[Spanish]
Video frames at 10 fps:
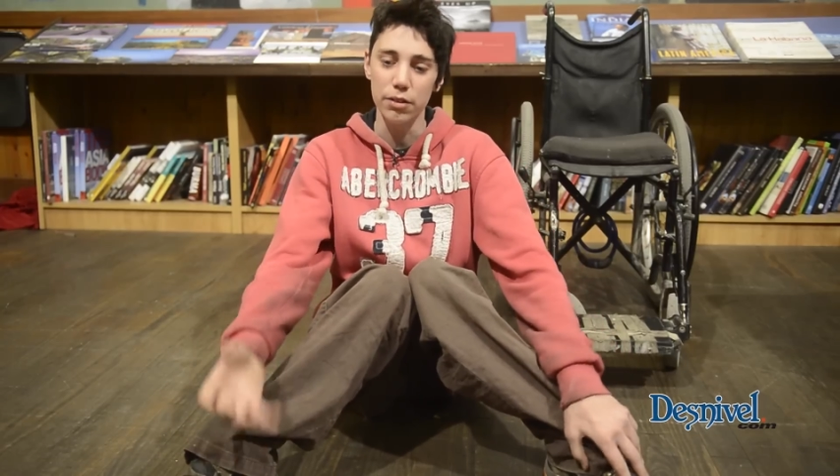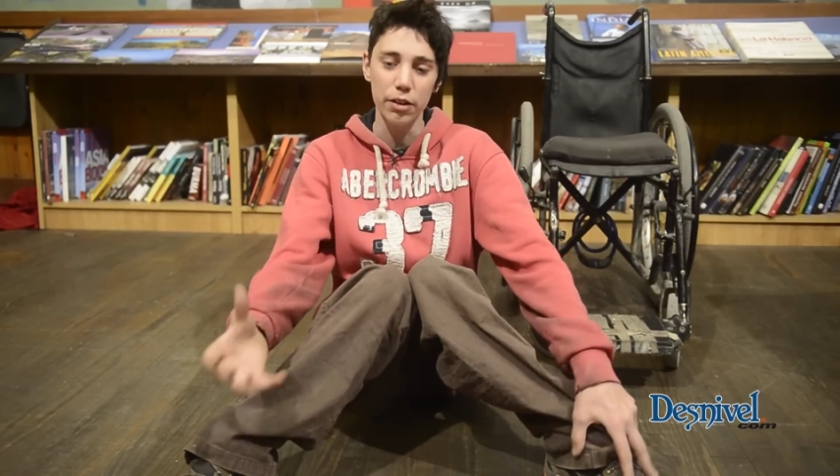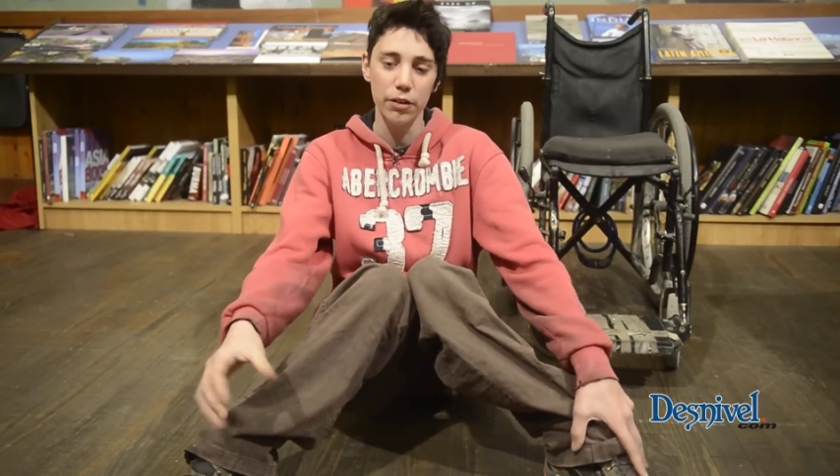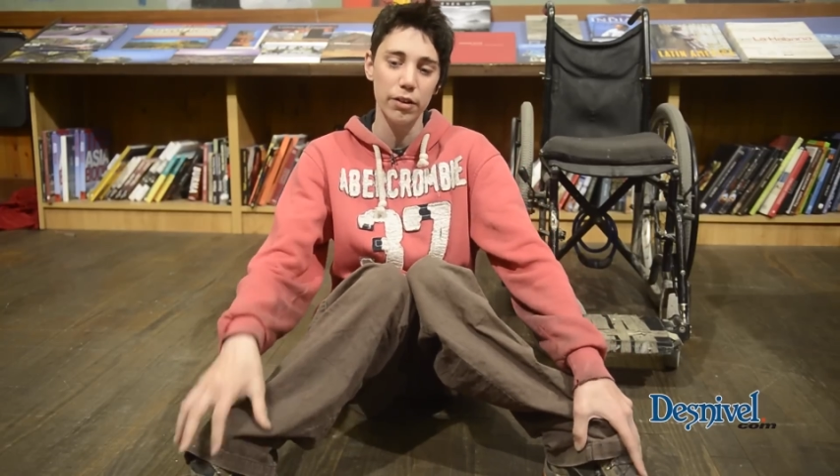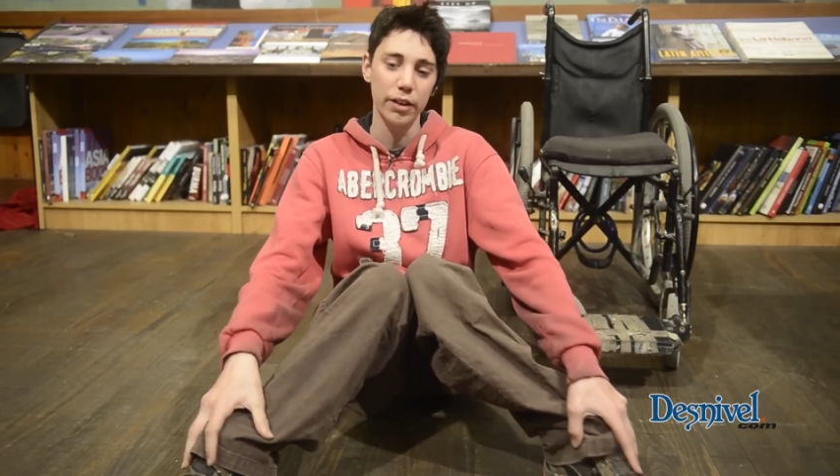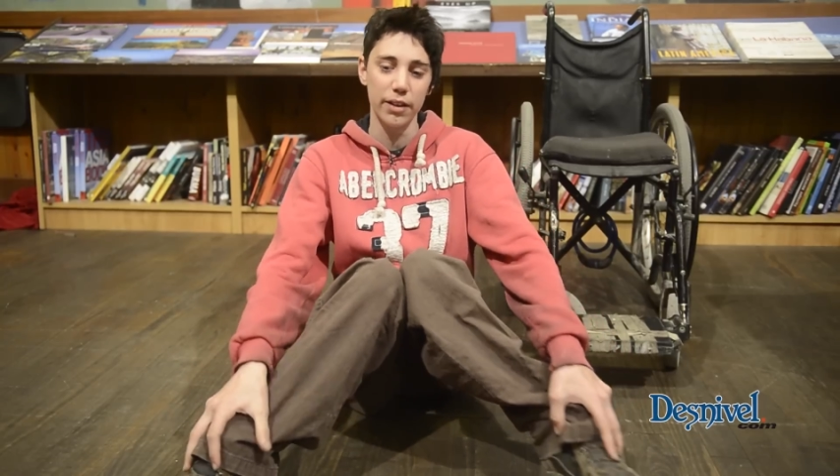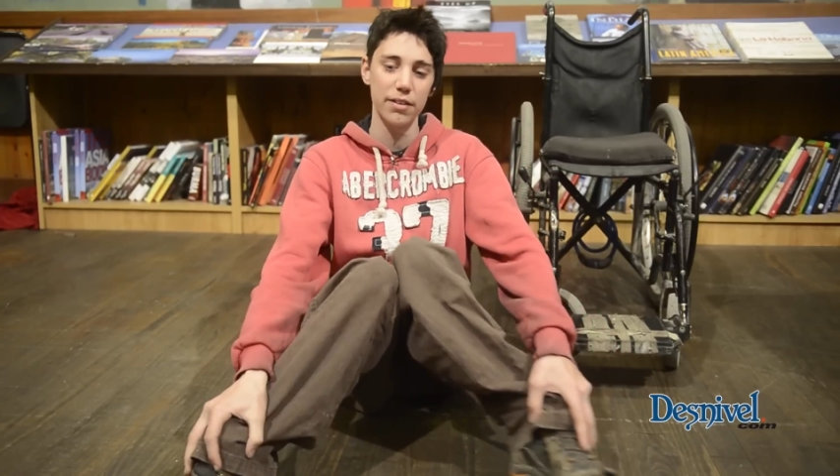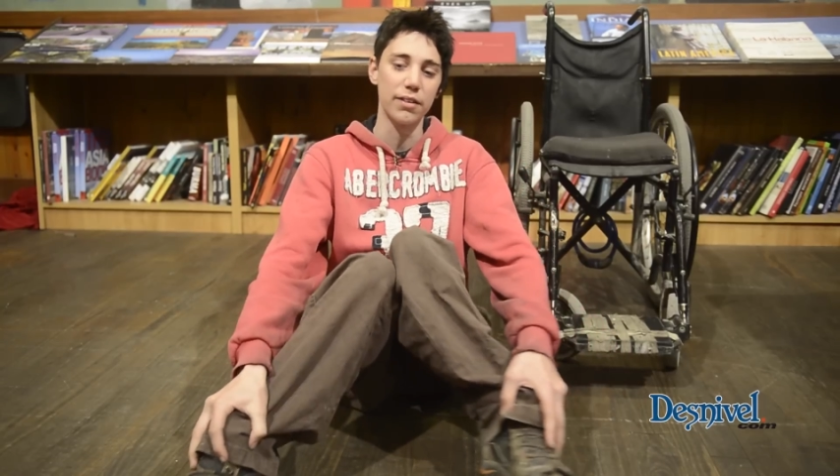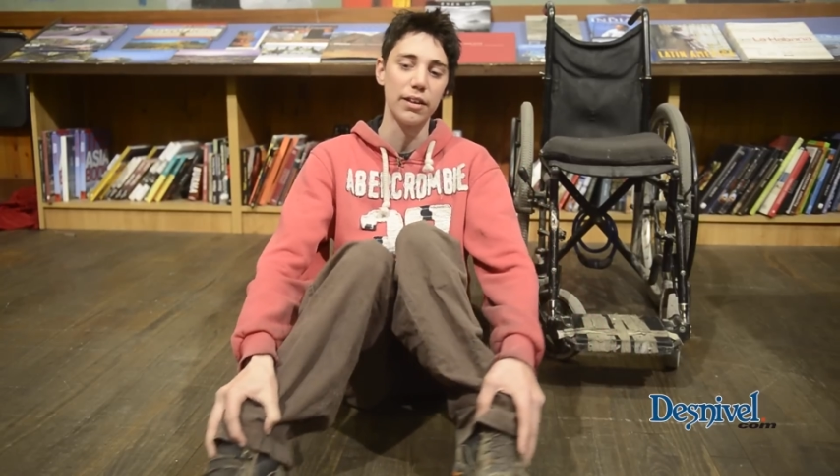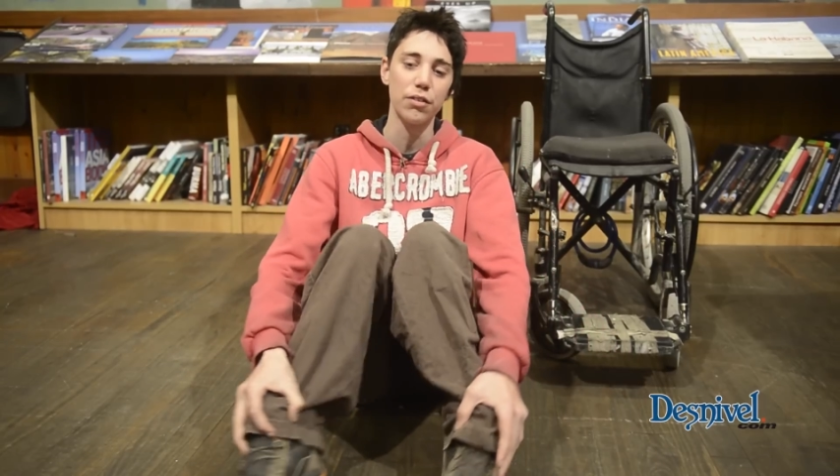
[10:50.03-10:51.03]
yo creo que lo que
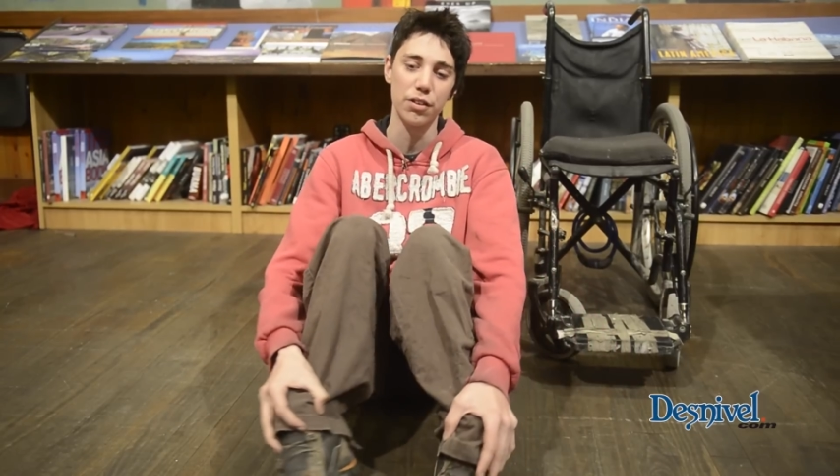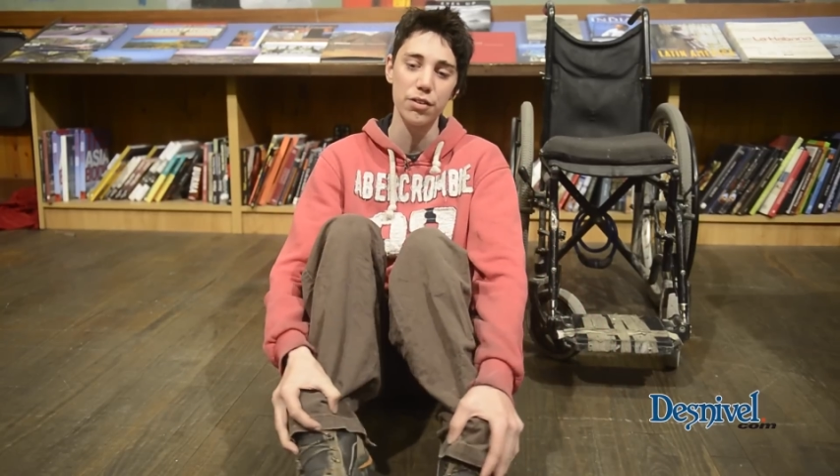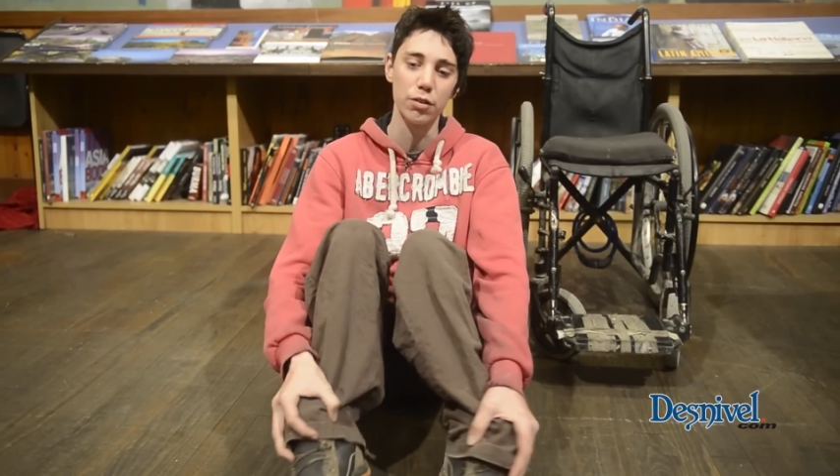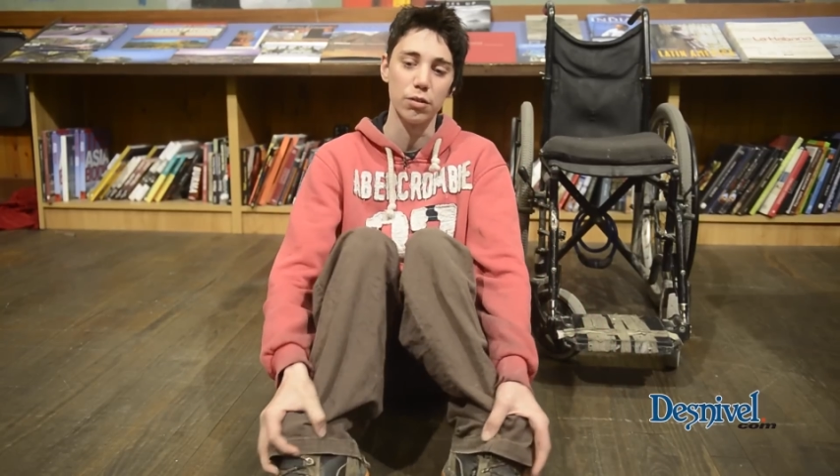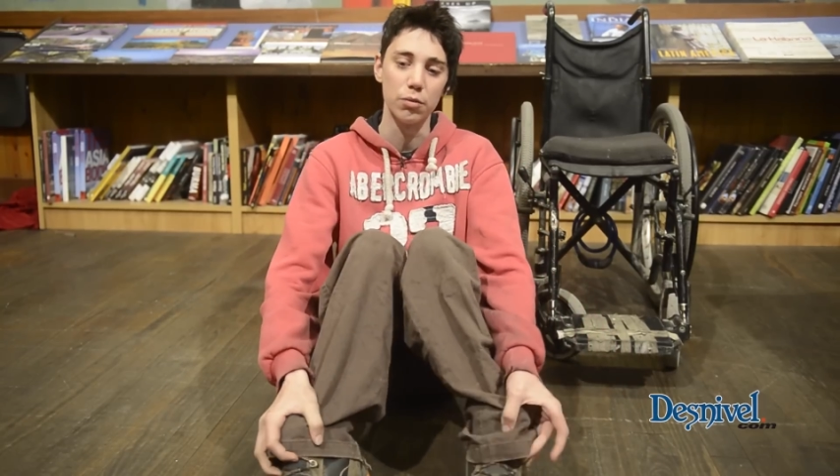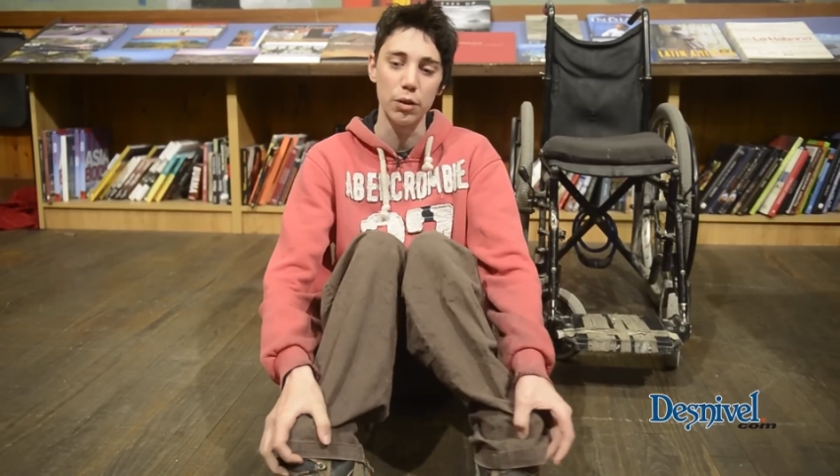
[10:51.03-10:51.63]
tiene sentido es esto.